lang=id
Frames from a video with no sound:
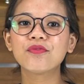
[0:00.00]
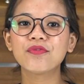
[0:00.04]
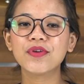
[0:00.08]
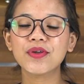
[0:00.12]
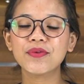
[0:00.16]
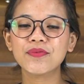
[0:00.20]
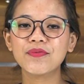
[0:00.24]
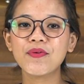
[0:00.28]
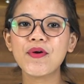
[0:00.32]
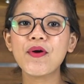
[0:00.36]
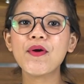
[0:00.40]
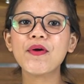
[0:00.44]

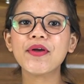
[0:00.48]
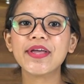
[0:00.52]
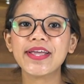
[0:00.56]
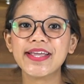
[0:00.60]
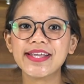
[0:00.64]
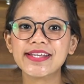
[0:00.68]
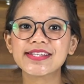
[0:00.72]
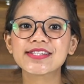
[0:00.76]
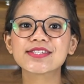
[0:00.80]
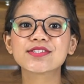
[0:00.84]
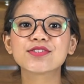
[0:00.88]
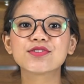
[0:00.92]
Vivo
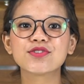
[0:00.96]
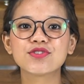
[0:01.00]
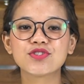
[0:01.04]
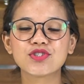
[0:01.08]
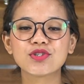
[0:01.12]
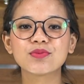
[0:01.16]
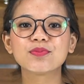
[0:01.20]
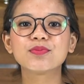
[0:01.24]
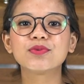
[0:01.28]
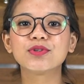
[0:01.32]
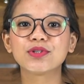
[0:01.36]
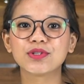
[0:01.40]

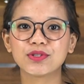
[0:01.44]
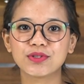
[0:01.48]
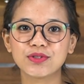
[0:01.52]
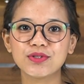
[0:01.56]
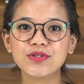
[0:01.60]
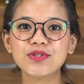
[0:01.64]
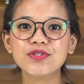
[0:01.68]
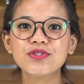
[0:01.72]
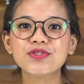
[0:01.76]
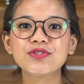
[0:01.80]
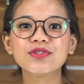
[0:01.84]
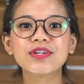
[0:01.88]

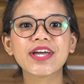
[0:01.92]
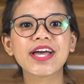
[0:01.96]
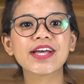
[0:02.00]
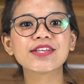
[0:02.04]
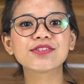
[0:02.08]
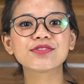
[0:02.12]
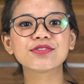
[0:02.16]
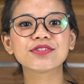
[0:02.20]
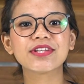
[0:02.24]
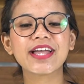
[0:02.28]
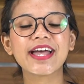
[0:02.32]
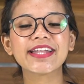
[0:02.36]
X70
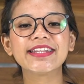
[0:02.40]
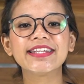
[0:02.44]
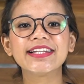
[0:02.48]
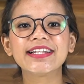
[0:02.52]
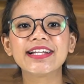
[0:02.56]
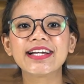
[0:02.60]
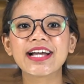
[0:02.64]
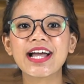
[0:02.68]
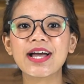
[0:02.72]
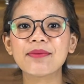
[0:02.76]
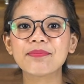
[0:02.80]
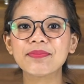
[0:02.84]
juga sudah
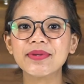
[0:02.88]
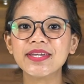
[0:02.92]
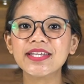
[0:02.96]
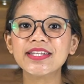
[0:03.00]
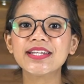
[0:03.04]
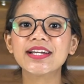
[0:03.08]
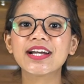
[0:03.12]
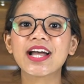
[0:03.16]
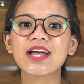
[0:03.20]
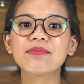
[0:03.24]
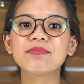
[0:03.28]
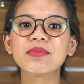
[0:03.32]

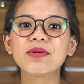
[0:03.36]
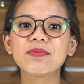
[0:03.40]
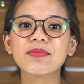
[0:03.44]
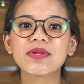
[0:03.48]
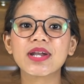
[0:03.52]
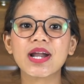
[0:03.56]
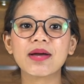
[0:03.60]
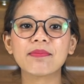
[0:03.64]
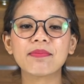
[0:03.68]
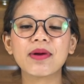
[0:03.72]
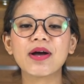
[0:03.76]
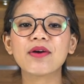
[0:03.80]
dilengkapi dengan
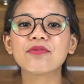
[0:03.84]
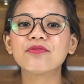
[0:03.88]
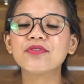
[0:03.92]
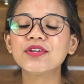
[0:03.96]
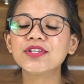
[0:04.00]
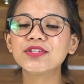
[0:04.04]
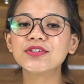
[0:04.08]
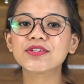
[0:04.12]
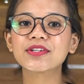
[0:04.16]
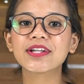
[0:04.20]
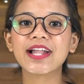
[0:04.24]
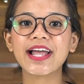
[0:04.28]
beberapa
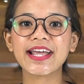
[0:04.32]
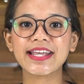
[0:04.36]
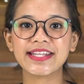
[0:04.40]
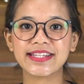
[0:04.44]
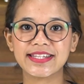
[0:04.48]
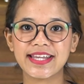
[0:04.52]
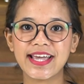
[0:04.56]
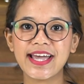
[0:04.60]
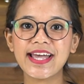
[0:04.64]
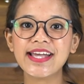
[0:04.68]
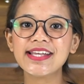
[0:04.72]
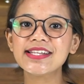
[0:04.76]
fitur
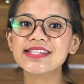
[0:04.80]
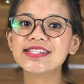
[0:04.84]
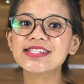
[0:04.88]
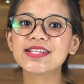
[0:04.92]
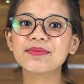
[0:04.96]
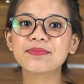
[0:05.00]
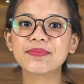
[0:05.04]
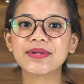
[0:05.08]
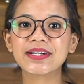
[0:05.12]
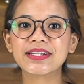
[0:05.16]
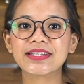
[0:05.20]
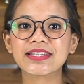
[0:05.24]
lainnya
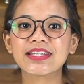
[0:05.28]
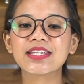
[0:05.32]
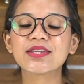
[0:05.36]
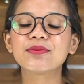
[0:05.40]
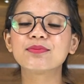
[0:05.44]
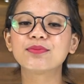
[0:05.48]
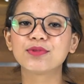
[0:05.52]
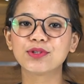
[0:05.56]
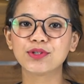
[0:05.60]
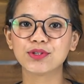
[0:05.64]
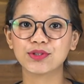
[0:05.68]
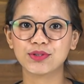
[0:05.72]

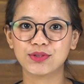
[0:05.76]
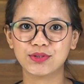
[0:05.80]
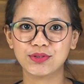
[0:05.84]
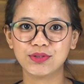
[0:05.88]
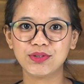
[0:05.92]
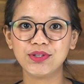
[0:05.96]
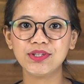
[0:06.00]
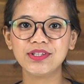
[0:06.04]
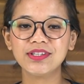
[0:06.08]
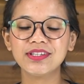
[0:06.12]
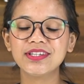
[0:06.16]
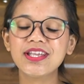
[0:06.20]
seperti
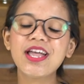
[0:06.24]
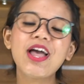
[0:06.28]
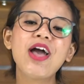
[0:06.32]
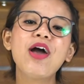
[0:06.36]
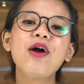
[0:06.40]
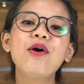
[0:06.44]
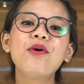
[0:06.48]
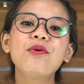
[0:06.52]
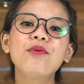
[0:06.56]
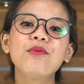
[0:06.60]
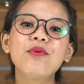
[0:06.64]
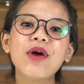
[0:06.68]
Bluetooth,
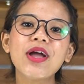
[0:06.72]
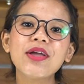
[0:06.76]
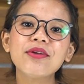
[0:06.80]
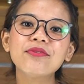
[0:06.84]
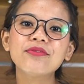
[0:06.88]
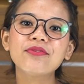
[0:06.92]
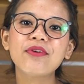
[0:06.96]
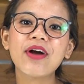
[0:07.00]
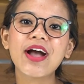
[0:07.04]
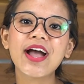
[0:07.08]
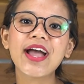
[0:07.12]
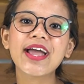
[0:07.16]

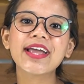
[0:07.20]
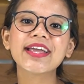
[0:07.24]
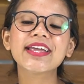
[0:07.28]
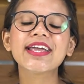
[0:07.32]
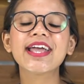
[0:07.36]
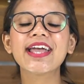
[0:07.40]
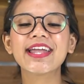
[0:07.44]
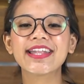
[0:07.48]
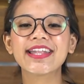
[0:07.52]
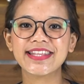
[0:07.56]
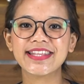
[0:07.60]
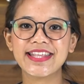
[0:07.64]

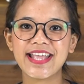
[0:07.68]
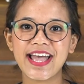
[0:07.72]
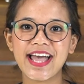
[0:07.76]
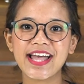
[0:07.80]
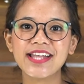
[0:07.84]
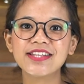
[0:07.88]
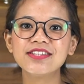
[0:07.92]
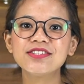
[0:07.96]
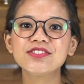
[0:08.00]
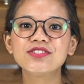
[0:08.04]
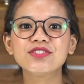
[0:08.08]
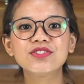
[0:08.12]
Wi-Fi,
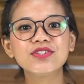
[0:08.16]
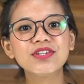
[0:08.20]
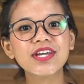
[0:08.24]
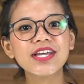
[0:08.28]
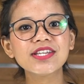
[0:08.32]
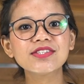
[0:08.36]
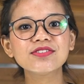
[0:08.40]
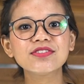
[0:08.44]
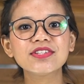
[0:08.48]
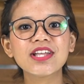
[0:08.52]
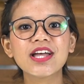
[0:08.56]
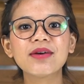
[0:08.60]
dan
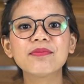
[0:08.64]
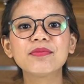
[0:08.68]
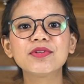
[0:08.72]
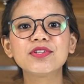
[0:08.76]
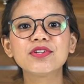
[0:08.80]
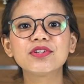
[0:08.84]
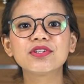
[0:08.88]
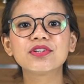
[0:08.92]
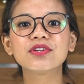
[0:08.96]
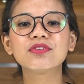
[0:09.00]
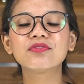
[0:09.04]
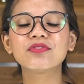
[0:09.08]
juga sudah
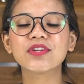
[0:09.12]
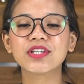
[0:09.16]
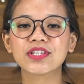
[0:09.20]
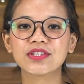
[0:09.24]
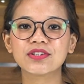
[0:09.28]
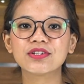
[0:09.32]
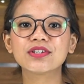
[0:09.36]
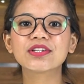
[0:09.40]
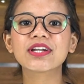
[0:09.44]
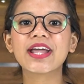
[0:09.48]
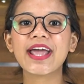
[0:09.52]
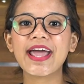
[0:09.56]
mendukung
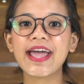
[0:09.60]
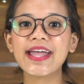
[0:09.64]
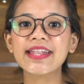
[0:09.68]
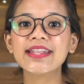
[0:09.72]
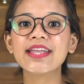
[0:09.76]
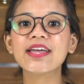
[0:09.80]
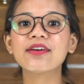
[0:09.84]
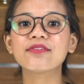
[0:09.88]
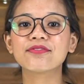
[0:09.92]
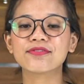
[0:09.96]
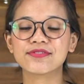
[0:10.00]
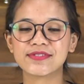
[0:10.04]
fitur
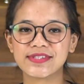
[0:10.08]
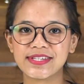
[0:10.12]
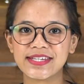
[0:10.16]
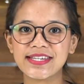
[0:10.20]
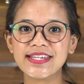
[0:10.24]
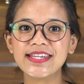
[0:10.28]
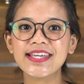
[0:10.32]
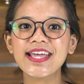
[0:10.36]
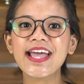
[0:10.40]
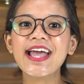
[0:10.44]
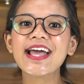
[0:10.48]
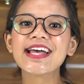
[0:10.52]

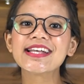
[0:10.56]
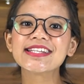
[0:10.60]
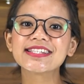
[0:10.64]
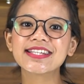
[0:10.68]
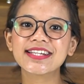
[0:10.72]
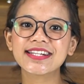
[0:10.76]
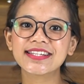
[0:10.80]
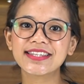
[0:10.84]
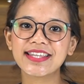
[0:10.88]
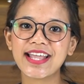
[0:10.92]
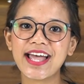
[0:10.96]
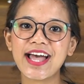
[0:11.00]
NFC
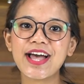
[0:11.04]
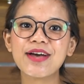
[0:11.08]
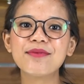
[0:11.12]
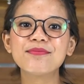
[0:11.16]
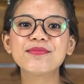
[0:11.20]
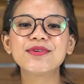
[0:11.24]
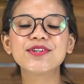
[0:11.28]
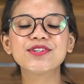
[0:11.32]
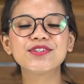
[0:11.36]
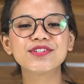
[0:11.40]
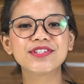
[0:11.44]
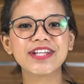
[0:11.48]

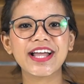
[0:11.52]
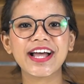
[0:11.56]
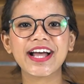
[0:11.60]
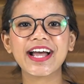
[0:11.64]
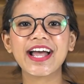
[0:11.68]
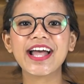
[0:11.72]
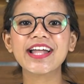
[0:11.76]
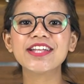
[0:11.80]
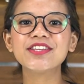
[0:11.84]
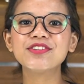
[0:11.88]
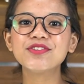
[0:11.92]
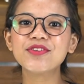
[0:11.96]
serta
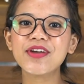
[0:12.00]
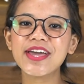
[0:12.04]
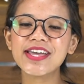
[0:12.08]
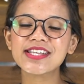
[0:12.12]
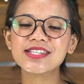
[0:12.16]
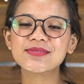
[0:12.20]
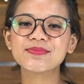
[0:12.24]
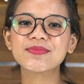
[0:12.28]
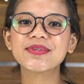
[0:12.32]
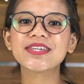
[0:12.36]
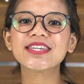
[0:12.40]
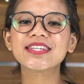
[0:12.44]
menggunakan
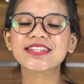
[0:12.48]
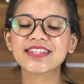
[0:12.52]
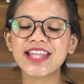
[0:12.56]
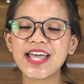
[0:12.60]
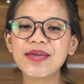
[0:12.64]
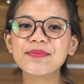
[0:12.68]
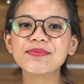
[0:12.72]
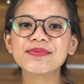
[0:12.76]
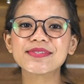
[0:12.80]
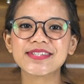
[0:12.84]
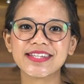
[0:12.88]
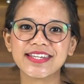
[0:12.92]
USB
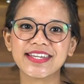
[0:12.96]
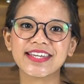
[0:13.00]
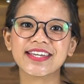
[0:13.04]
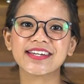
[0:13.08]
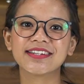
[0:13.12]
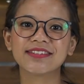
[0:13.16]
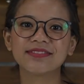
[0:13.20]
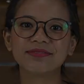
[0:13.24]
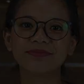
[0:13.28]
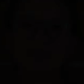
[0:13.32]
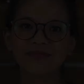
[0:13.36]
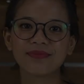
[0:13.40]

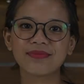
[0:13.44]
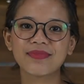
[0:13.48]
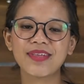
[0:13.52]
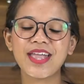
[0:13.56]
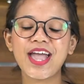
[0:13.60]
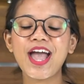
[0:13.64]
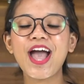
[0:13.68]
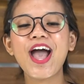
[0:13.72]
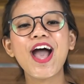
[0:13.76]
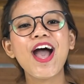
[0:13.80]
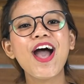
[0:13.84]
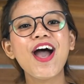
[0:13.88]
Type-C.
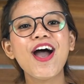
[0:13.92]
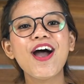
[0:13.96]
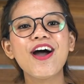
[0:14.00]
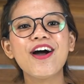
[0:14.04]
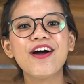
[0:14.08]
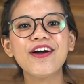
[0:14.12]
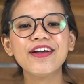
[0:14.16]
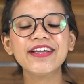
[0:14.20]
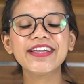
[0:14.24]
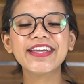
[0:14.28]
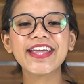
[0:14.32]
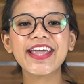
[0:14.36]

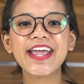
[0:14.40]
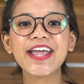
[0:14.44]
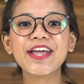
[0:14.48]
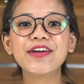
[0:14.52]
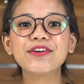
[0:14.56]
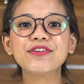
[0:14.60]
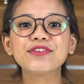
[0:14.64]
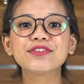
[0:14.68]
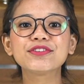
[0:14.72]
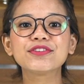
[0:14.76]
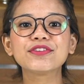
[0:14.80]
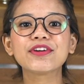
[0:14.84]

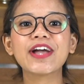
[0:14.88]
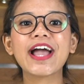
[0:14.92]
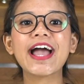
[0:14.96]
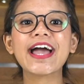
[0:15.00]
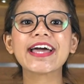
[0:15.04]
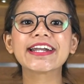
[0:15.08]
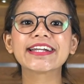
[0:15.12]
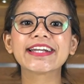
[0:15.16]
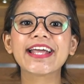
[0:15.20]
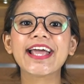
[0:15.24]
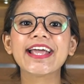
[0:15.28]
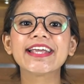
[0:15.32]
Oke, untuk
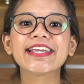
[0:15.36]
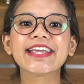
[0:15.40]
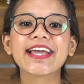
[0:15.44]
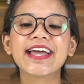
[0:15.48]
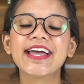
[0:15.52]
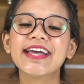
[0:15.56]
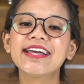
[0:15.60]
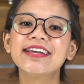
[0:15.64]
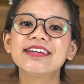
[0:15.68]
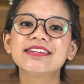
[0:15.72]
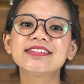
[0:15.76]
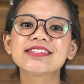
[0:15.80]

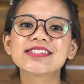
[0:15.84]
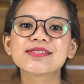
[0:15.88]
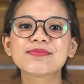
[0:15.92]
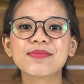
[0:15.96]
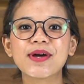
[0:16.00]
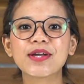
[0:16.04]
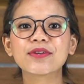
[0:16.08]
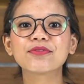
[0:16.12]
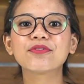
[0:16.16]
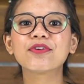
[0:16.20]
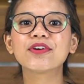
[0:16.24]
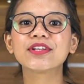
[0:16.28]
harganya,
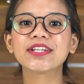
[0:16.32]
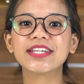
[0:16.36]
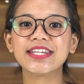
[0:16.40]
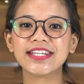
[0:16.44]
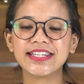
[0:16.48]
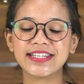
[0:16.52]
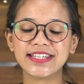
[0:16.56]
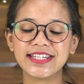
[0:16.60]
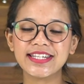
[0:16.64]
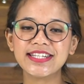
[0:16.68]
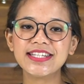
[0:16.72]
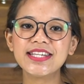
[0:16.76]
smartphone
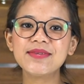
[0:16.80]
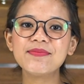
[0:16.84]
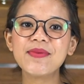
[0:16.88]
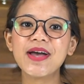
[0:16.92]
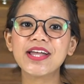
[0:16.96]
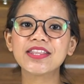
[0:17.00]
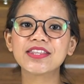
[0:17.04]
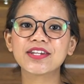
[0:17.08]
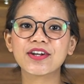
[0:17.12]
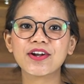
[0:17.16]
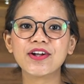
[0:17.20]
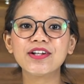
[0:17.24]
ini
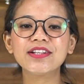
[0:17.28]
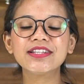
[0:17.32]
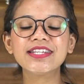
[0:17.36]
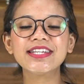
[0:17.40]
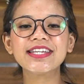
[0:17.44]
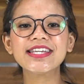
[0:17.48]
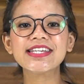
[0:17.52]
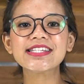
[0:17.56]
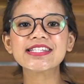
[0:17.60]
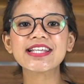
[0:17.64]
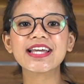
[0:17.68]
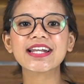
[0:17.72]
dibanderol
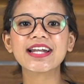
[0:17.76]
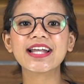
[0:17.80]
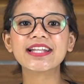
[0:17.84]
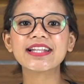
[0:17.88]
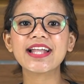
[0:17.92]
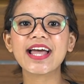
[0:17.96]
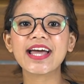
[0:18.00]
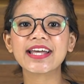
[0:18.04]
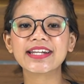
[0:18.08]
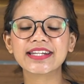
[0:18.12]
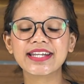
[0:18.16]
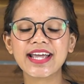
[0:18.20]
di
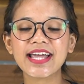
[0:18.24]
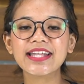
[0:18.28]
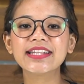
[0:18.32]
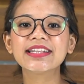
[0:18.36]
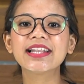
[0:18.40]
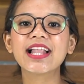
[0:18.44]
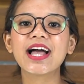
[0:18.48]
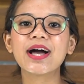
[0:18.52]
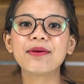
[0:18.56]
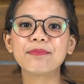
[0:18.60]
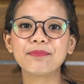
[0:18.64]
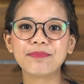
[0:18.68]
kisaran
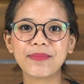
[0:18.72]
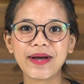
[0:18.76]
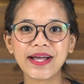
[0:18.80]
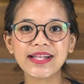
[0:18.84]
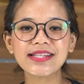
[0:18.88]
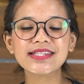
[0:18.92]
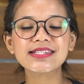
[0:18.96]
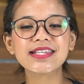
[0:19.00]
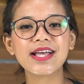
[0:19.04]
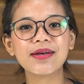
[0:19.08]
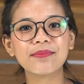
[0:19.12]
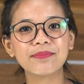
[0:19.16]
harga
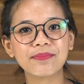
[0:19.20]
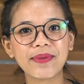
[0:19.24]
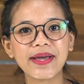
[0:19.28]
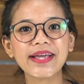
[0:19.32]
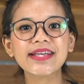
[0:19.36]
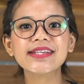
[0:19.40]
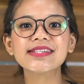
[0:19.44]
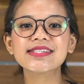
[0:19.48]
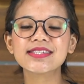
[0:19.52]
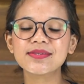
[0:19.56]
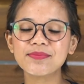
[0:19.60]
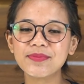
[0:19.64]
8
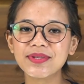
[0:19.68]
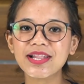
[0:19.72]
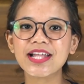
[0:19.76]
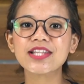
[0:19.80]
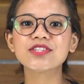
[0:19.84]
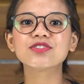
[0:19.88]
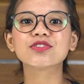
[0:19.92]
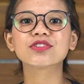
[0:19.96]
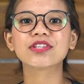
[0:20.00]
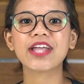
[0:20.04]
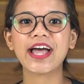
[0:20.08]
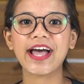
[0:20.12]
sampai
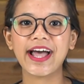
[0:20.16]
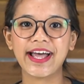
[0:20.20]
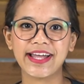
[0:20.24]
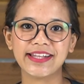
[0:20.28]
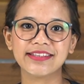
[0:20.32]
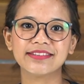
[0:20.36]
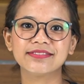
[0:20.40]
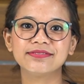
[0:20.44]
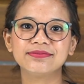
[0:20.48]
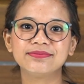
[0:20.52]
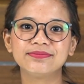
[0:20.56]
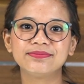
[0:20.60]
9
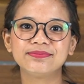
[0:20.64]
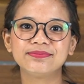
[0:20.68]
jutaan.